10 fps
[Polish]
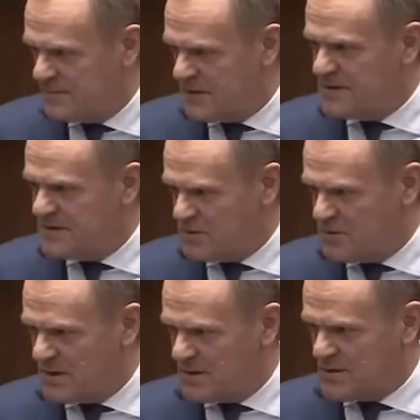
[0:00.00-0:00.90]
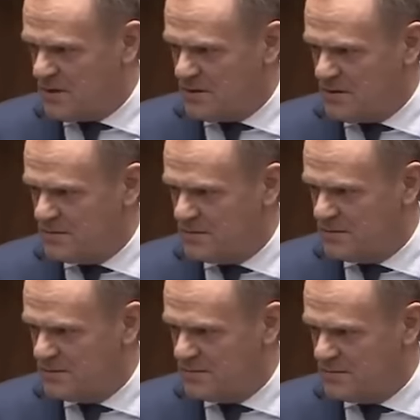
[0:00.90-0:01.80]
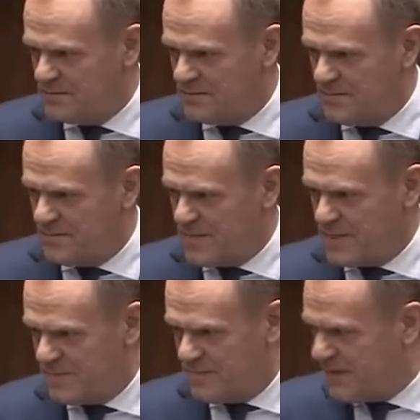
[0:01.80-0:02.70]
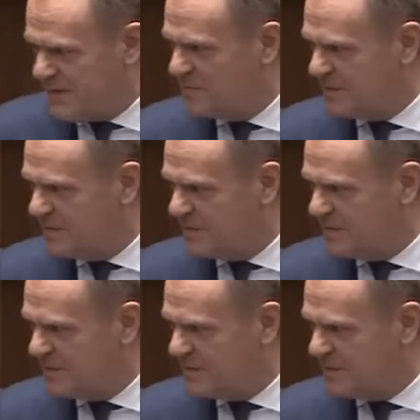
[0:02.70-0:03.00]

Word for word: i dedykuję to panu